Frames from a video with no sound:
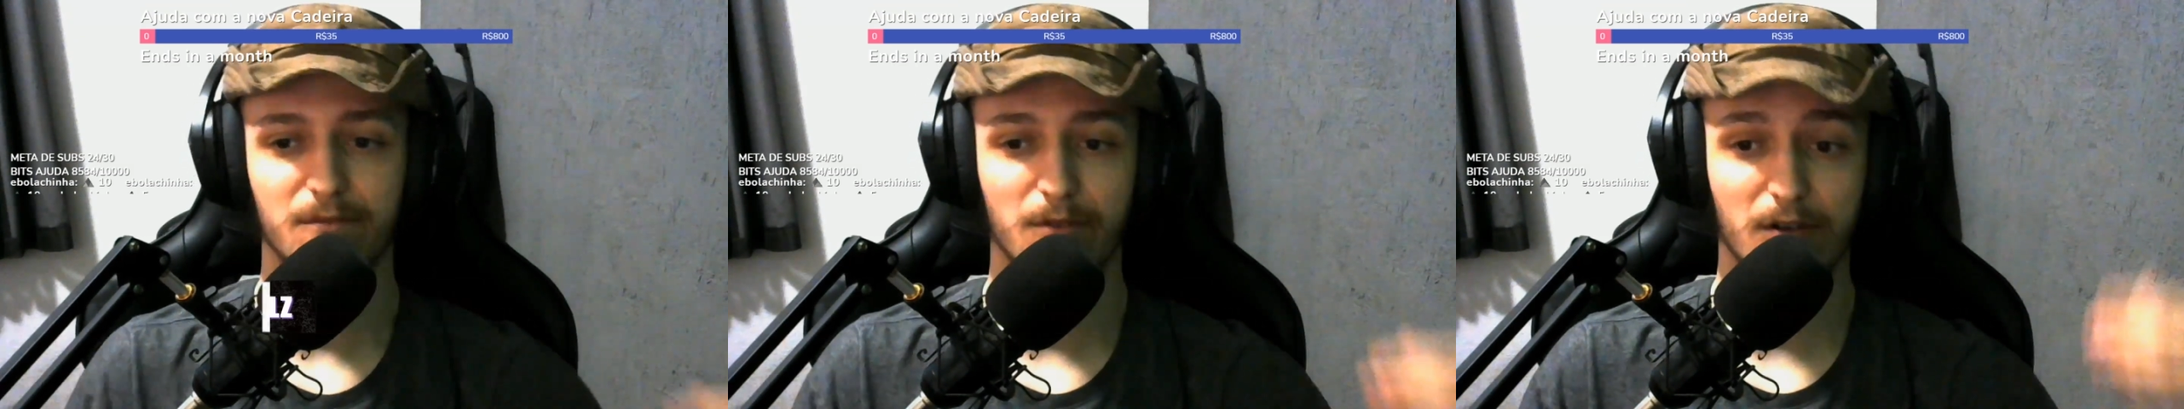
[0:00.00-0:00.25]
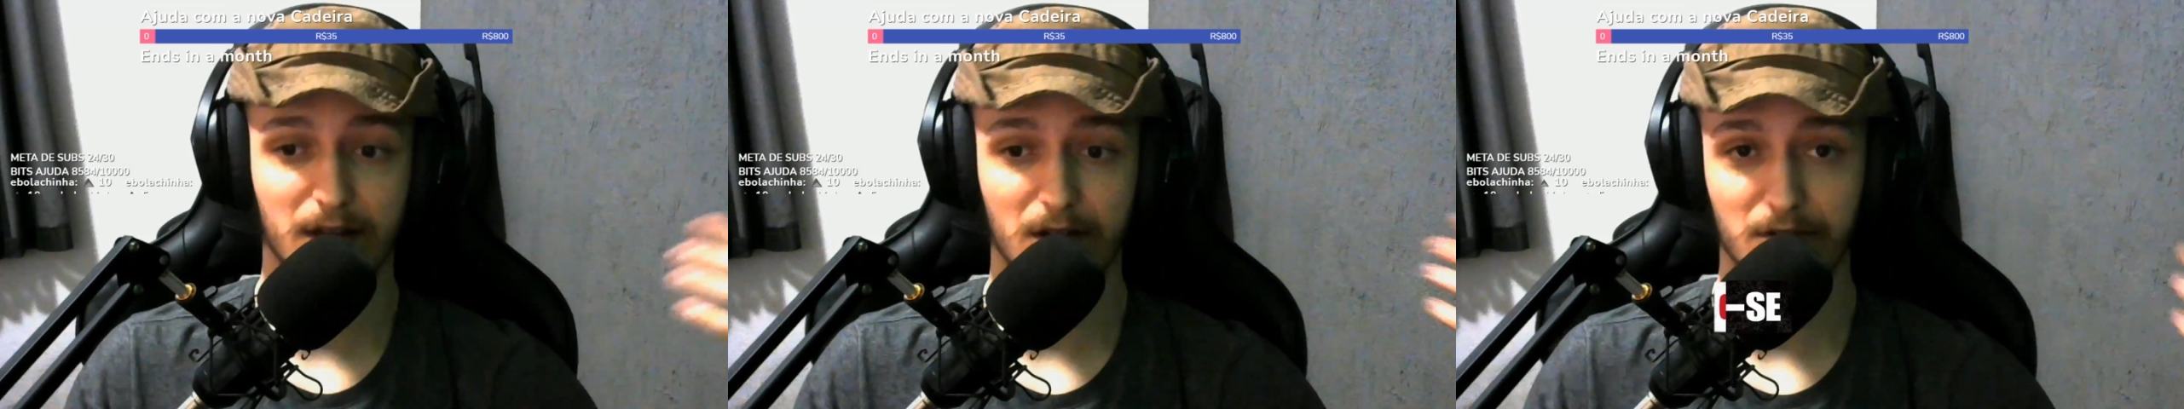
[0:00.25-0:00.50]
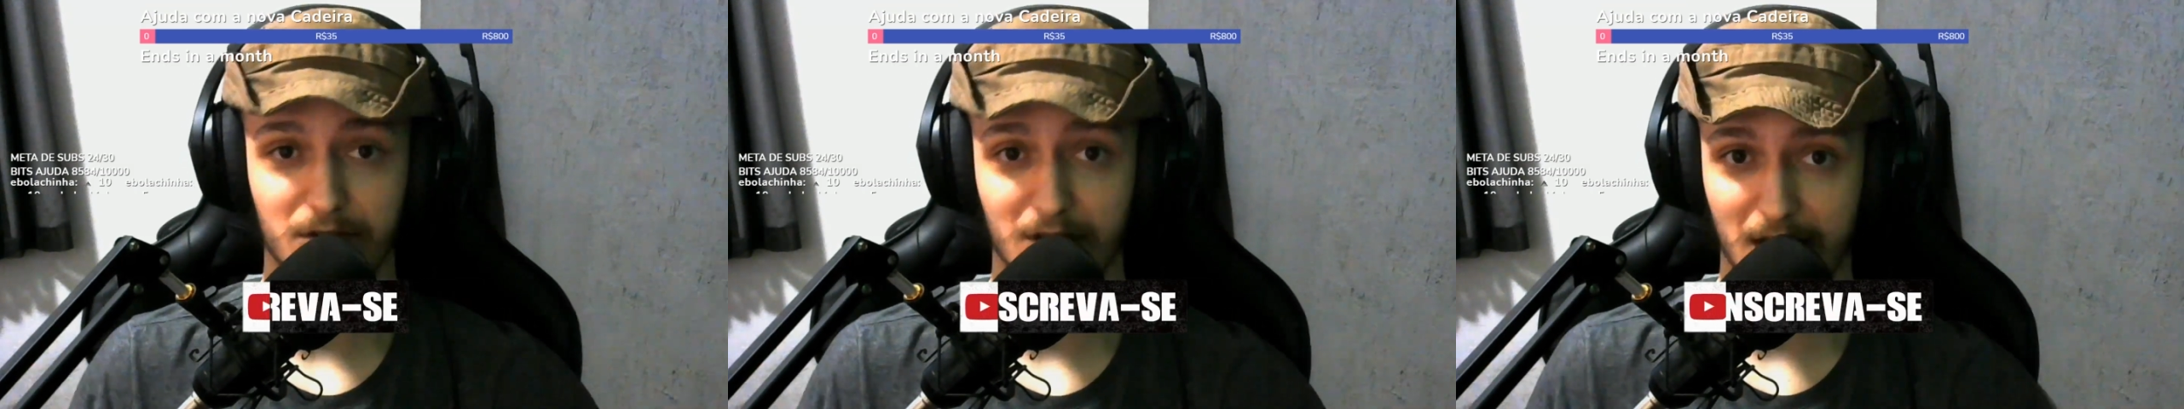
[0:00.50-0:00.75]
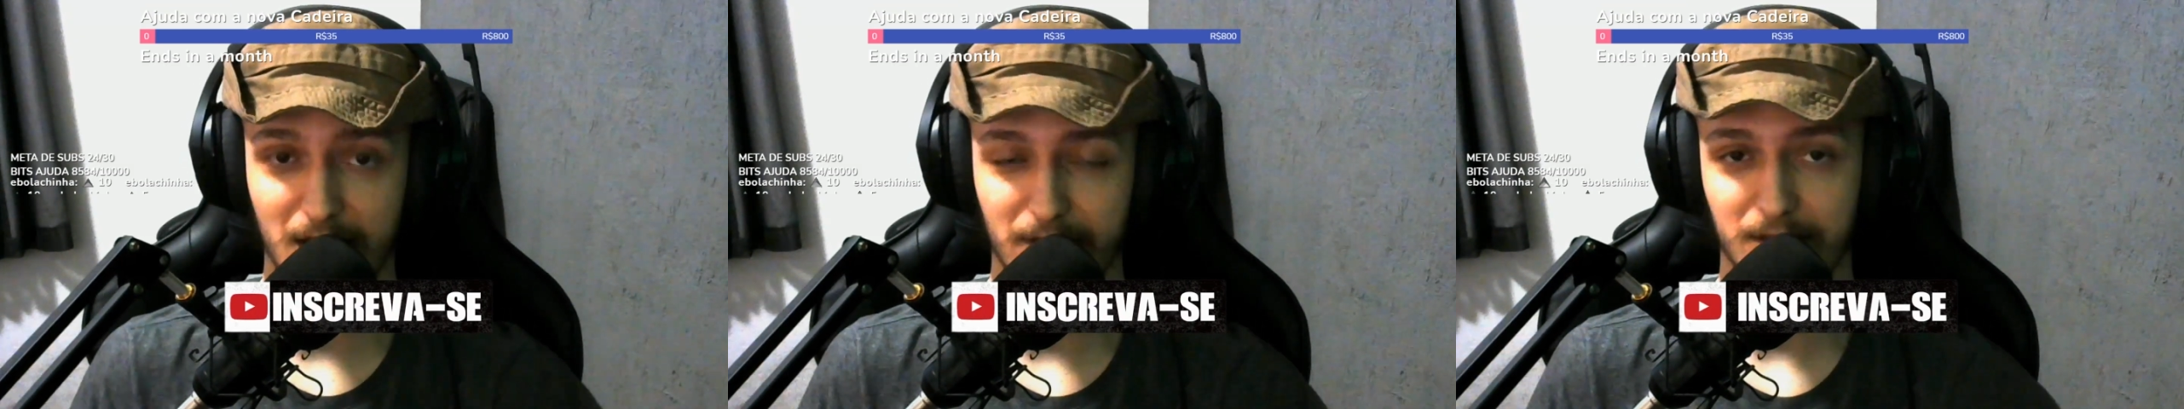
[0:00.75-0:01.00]
do meu canal de
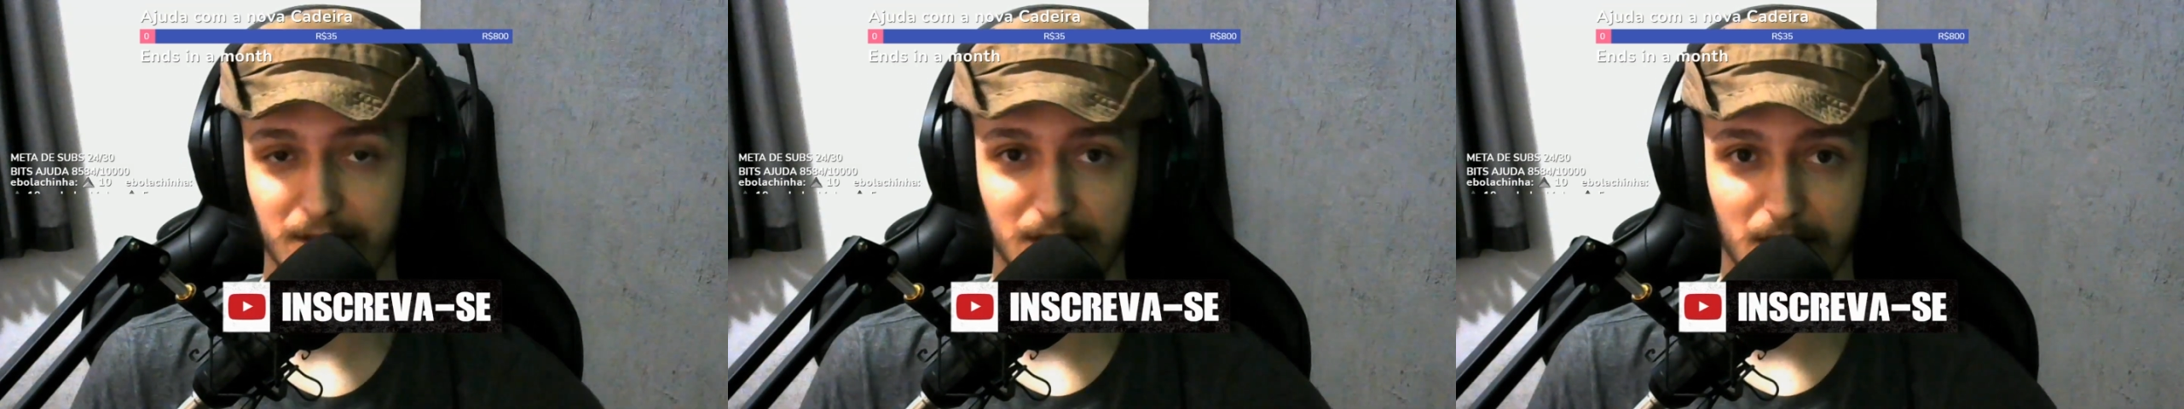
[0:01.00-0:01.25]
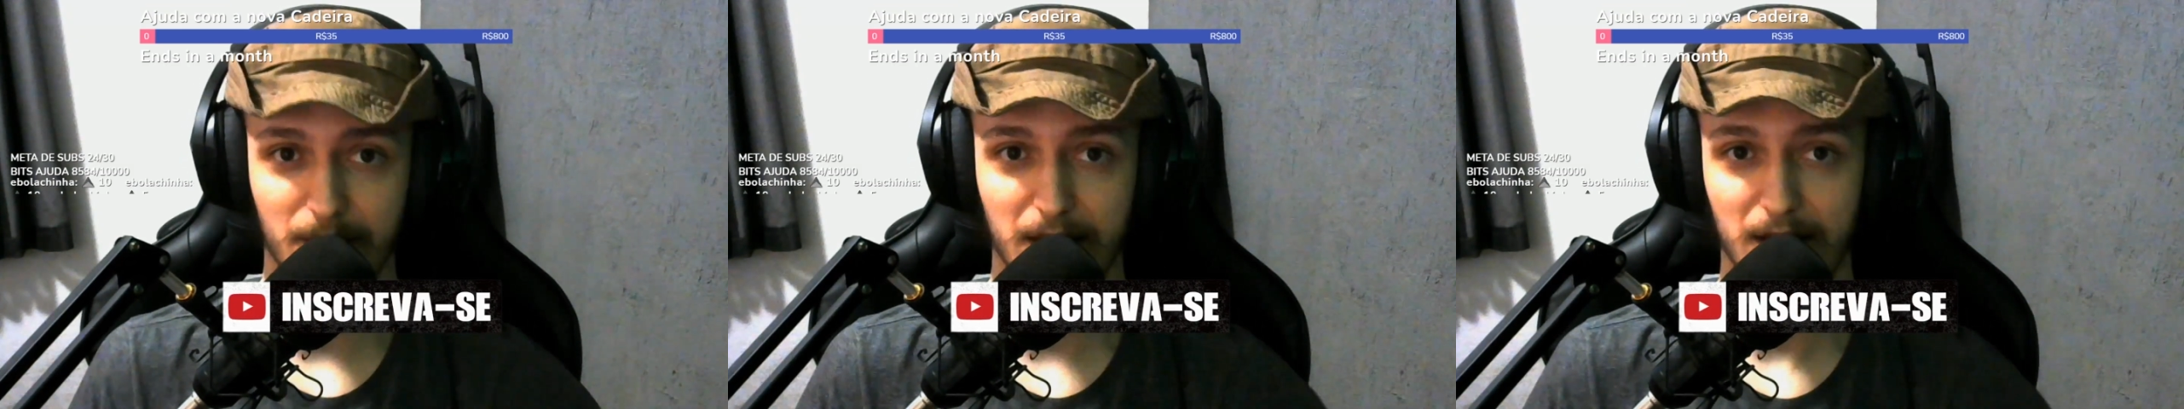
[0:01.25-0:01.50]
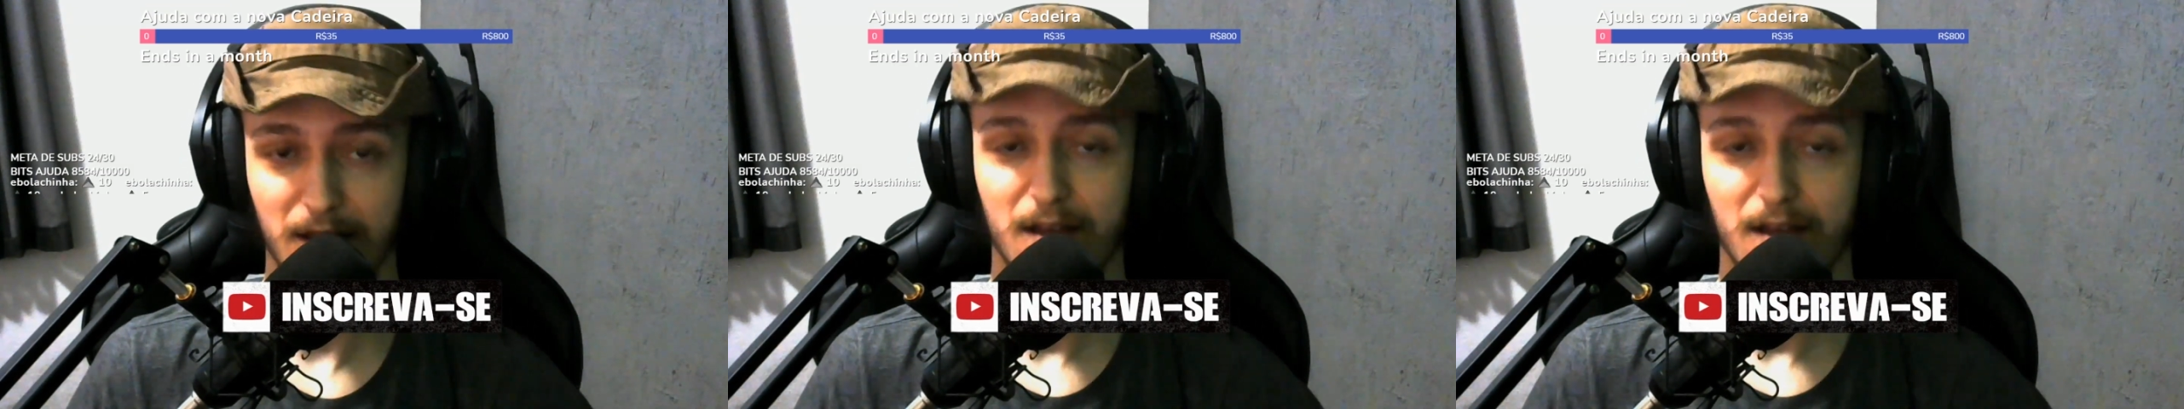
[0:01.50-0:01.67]
lives também.